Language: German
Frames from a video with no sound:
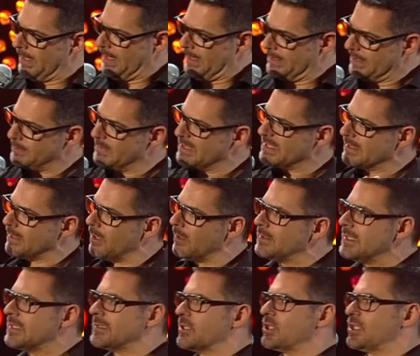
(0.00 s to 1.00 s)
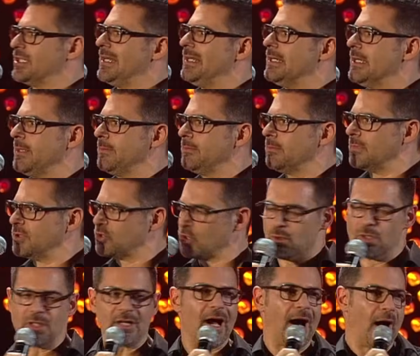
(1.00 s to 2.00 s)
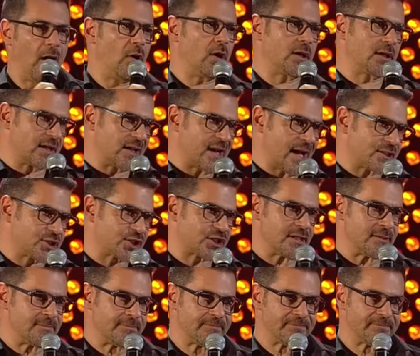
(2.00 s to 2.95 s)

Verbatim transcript: Ich habe nicht genau an dieser Stelle im Dschungel auch geklatscht.